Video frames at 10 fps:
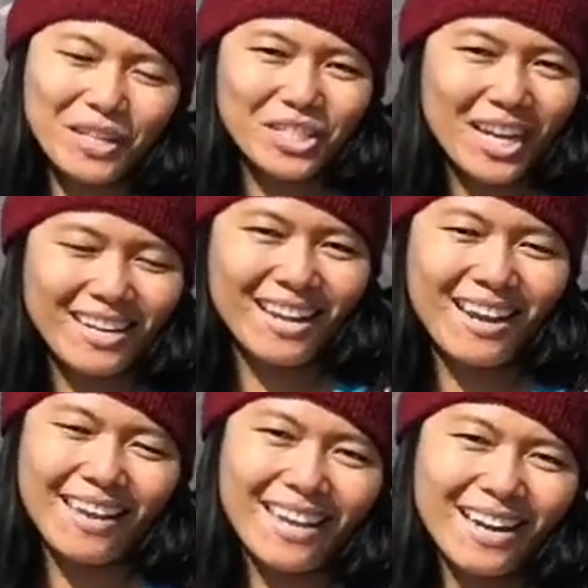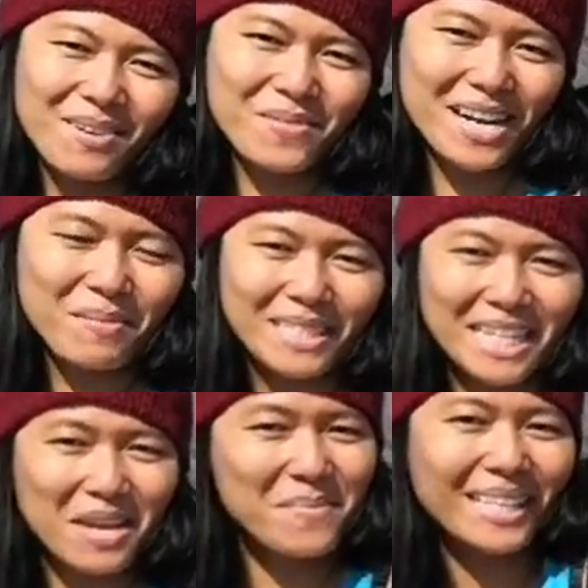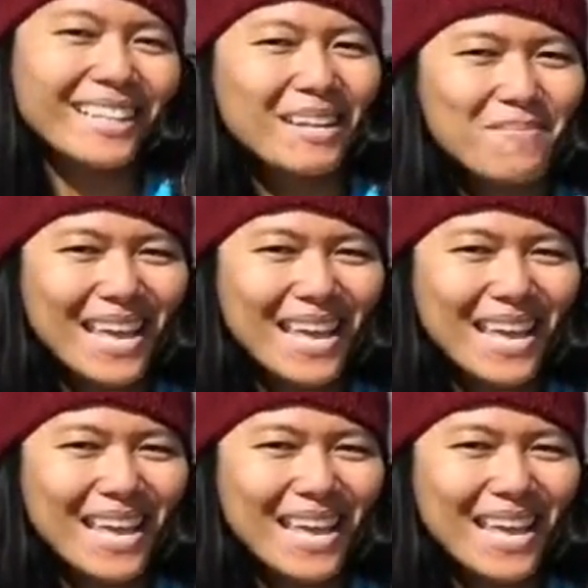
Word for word: my channel. Ayan, maraming salamat. God